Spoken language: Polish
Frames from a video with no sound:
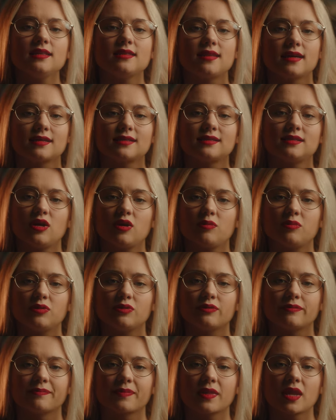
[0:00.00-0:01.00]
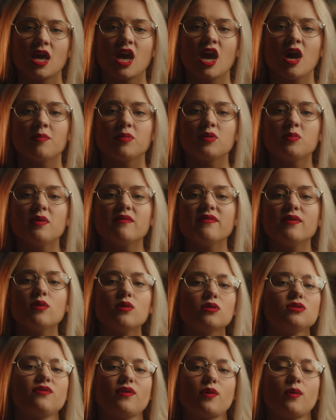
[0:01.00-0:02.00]
i tak zdobył. Próbował
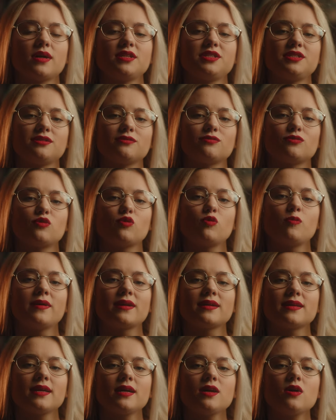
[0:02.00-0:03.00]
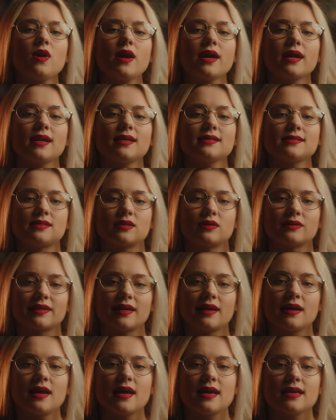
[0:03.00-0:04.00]
odwołać się u Berniego
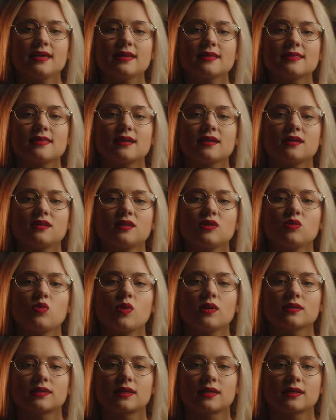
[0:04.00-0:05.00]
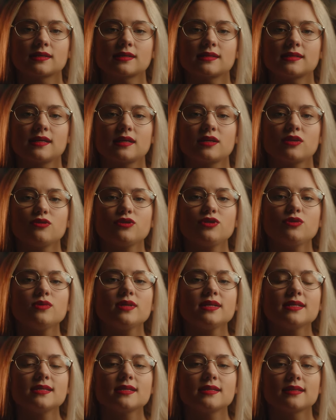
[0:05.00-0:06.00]
Ecclestona, jednak gdy Watkins zagroził
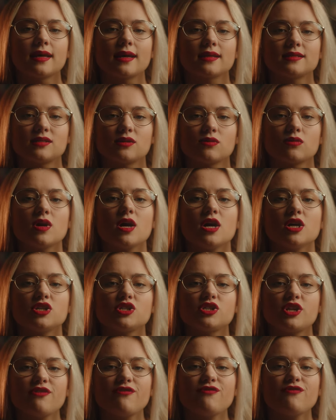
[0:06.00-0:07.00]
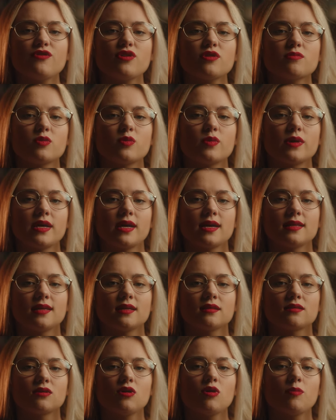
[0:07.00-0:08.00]
rezygnacją, szef Formuły
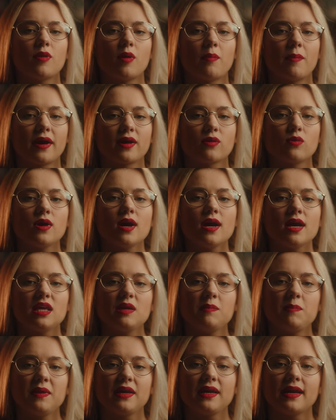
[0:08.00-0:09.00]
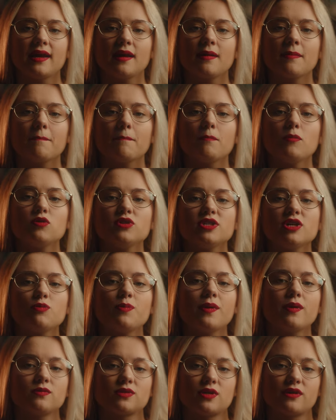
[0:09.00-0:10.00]
1 go poparł i Piquet musiał
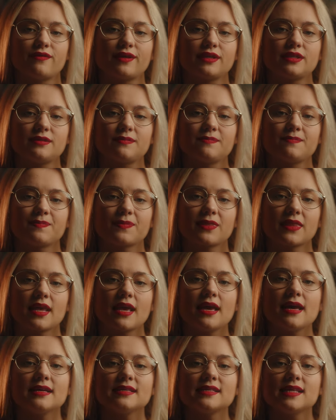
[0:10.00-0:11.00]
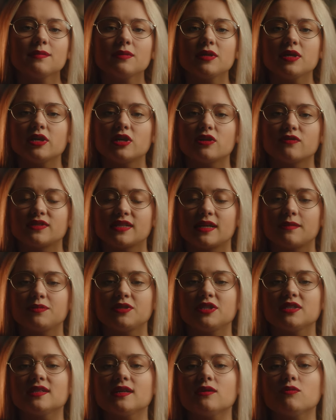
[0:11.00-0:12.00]
pauzować. Sam kierowca
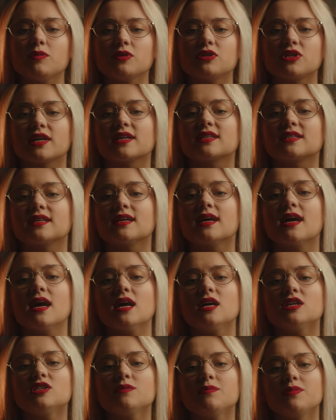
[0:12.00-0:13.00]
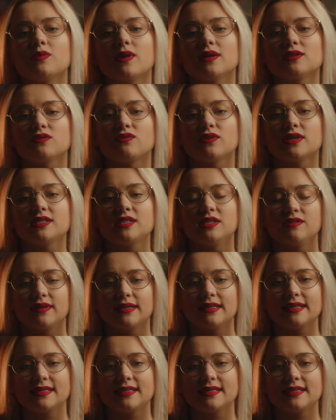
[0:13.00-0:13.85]
przyznał po czasie, że była to właściwa